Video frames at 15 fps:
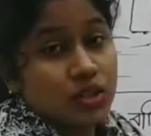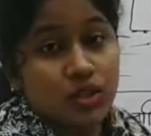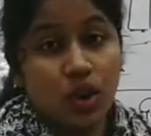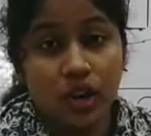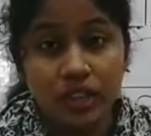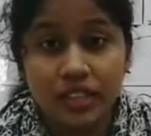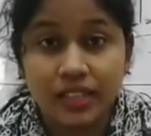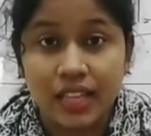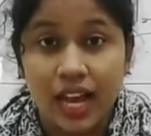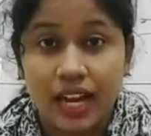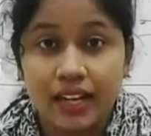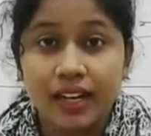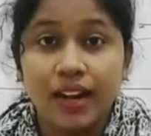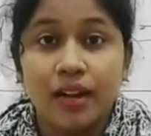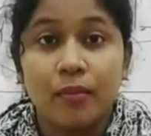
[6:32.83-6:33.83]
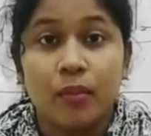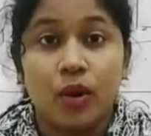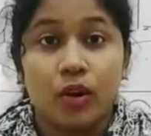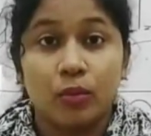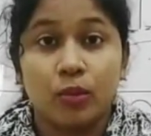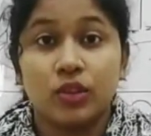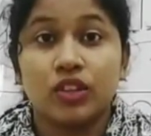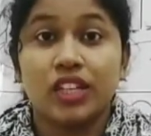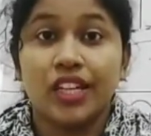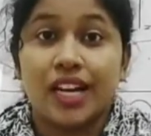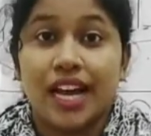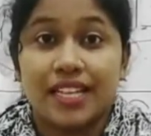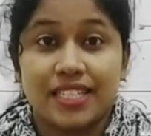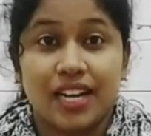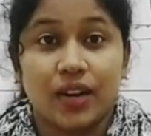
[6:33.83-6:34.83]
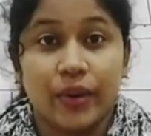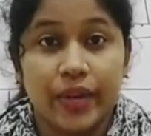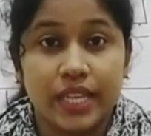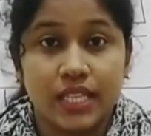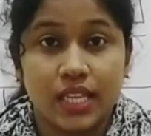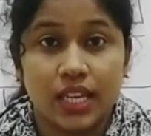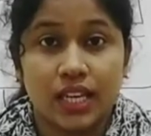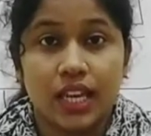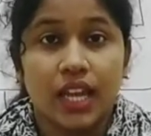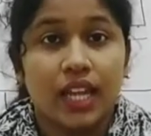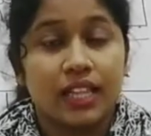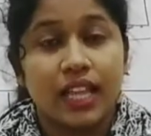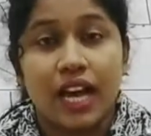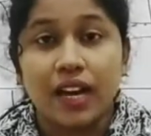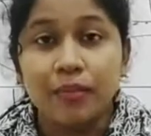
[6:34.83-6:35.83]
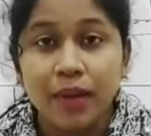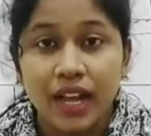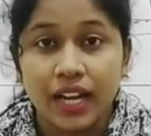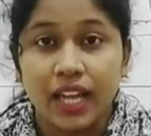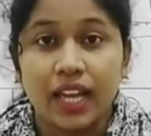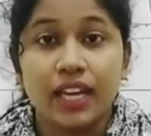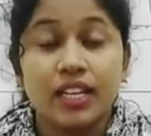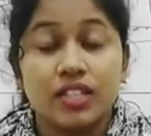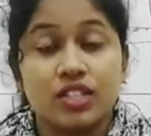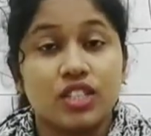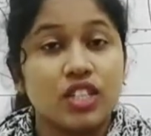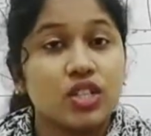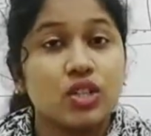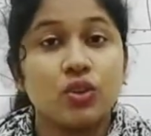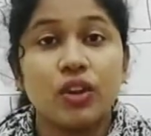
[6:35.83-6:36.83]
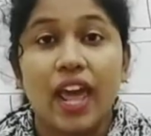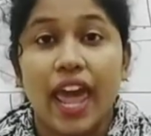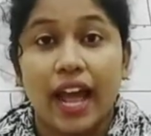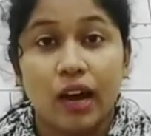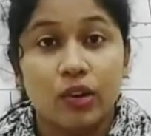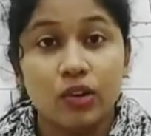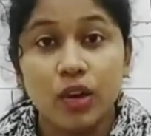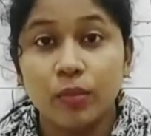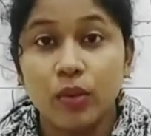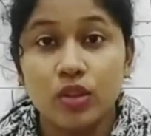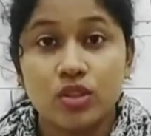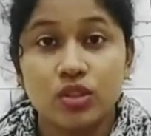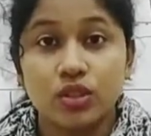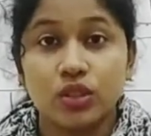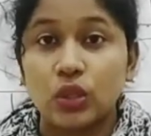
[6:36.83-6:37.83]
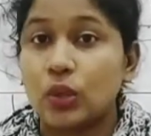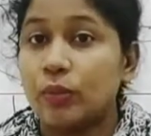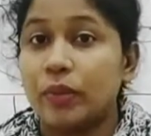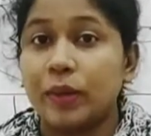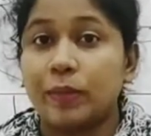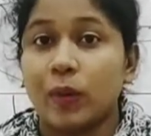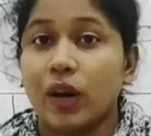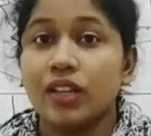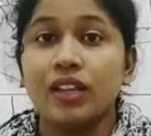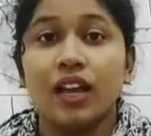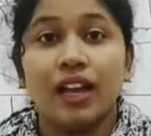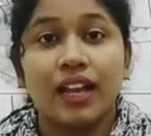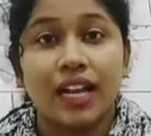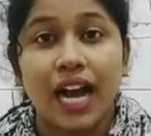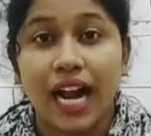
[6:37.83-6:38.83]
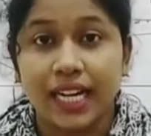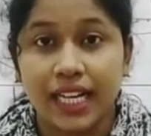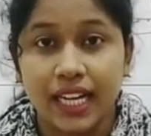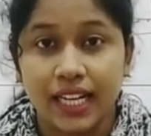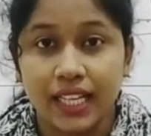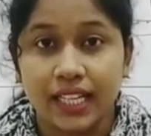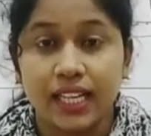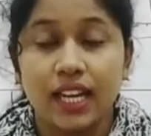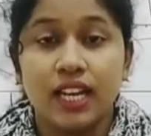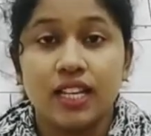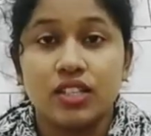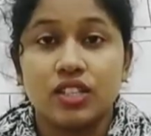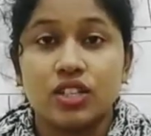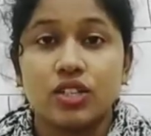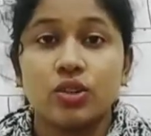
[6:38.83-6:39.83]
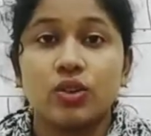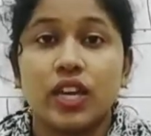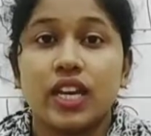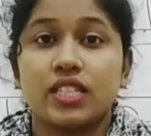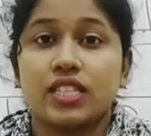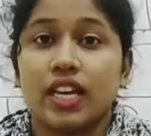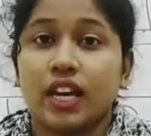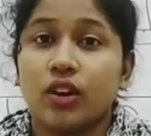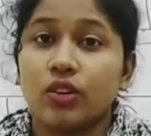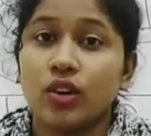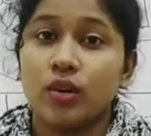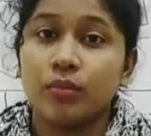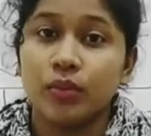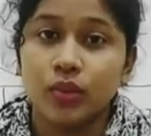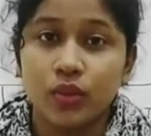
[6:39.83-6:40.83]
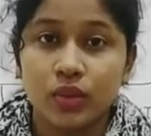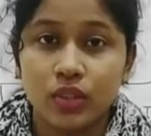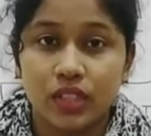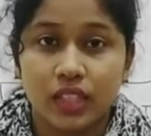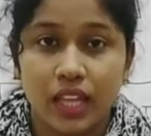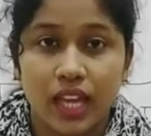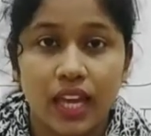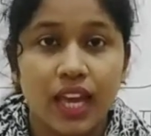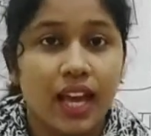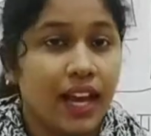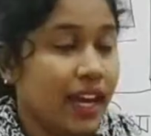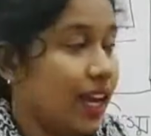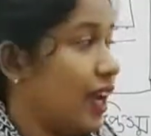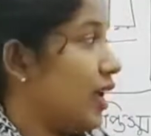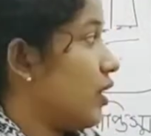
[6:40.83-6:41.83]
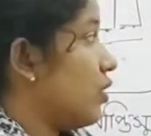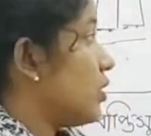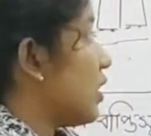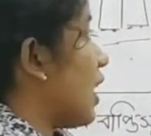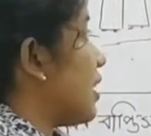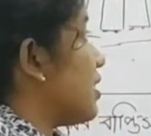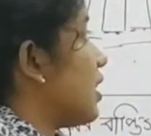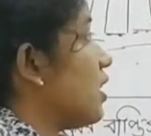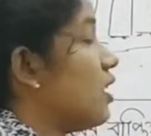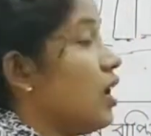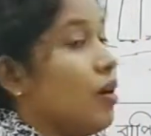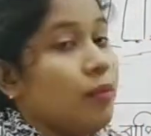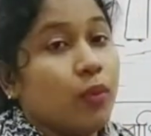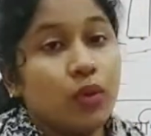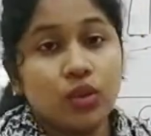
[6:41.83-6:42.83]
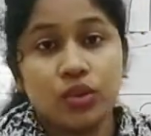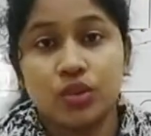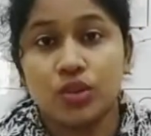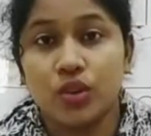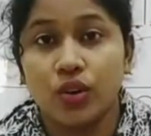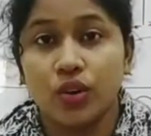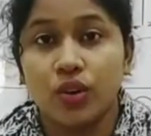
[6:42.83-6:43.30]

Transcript: সন্তান পরবর্তী রাজা হয়েছে তার মানে যিশুর এখনো পর্যন্ত বিপদ কাটেনি যিশুকে যে কোনো মুহূর্তে হেরদ রাজার পুত্র